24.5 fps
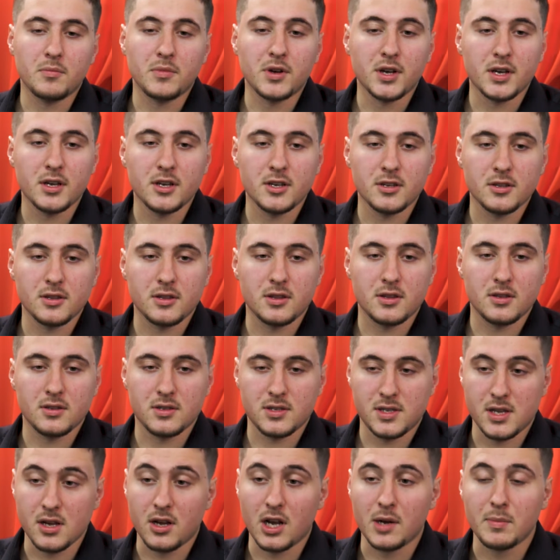Мы
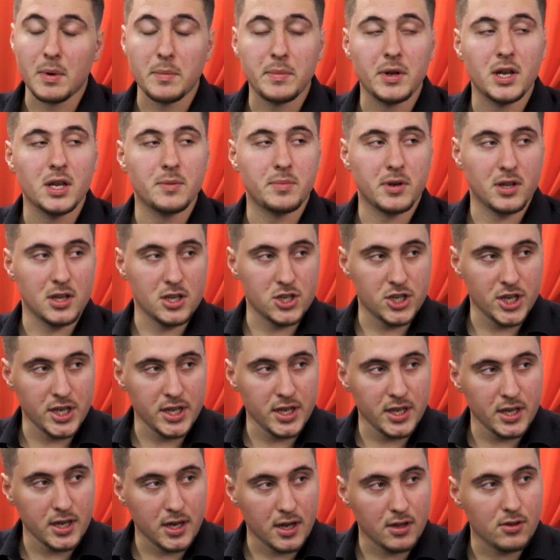сделали мобильное
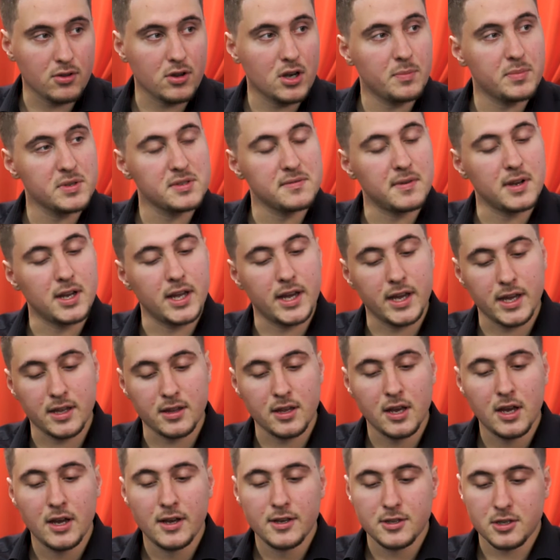приложение, которое
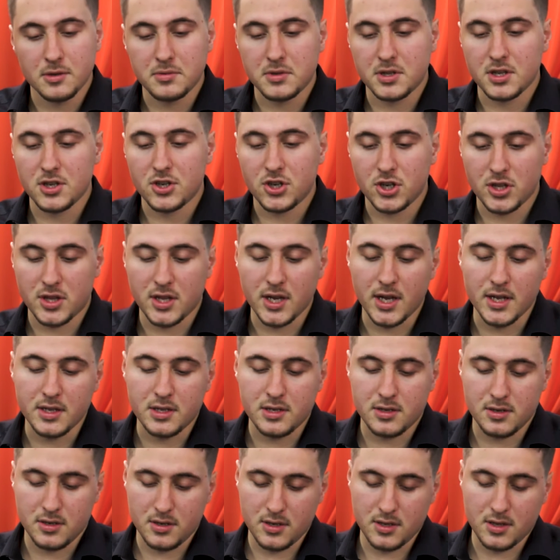позволяет, собственно,
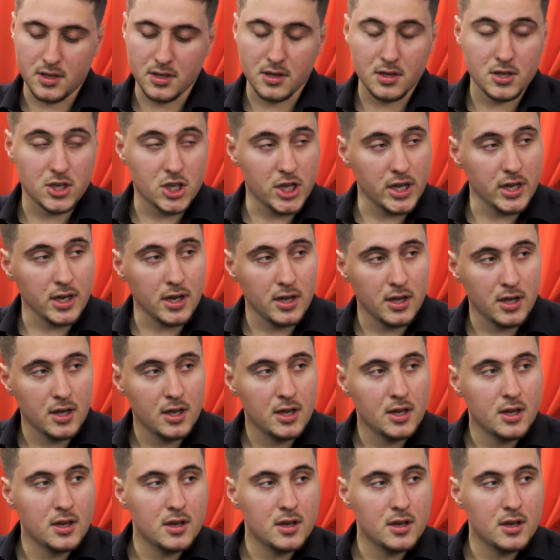считать этот чек –